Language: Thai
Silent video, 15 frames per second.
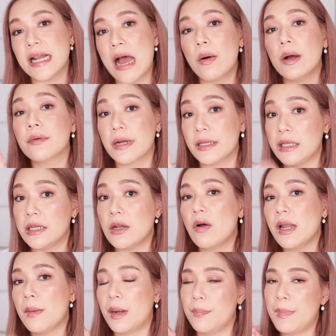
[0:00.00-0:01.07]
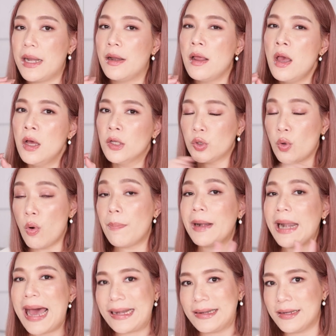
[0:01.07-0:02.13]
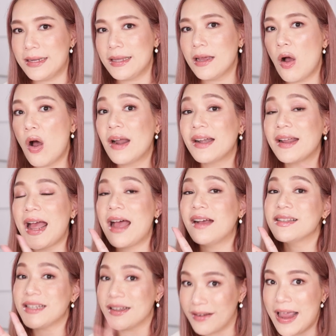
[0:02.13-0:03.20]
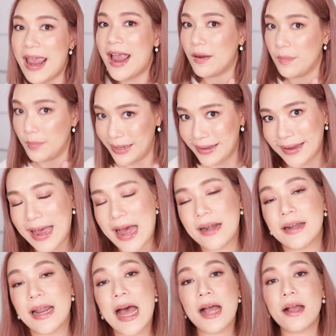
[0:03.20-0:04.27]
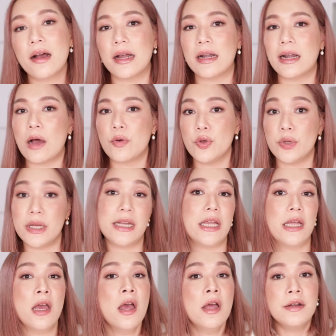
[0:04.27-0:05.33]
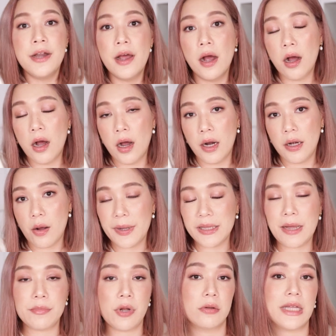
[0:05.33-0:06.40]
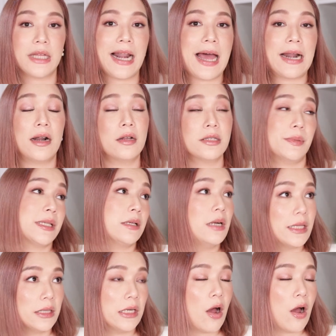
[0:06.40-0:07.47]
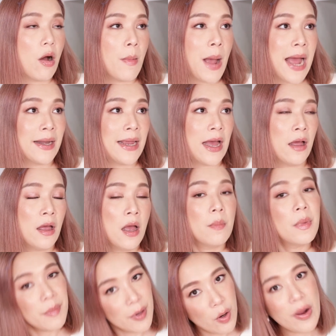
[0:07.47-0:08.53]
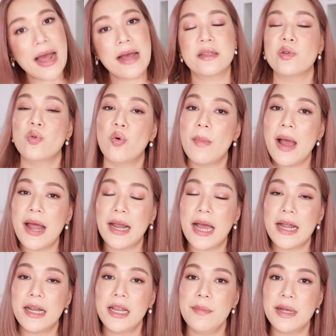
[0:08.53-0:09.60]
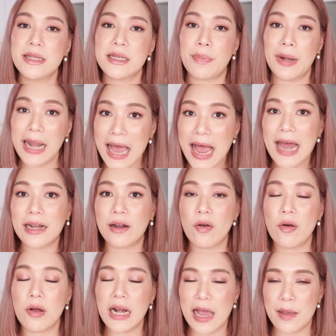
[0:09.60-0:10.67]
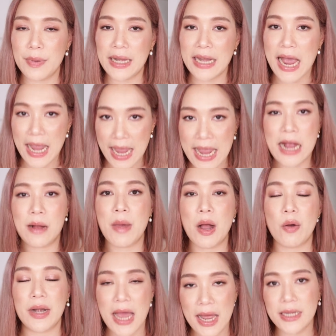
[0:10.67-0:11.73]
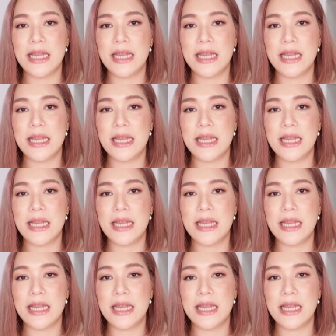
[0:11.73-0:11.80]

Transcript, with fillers: งๆแล้วอะเรตินอลเนี่ยมันเป็นตัวผลัดที่ค่อนข้างจะแรงเหมือนกัน ถ้าเกิดเราอยู่ดีๆ เดินออกไปตามท้องตลาดแล้วเราจะไปซื้อเรตินอลมาเนี่ยมันมีโอกาสสูงมากนะคะ ที่มันจะพลาดแล้วก็กลายเป็นหน้าแหกมากกว่าหน้า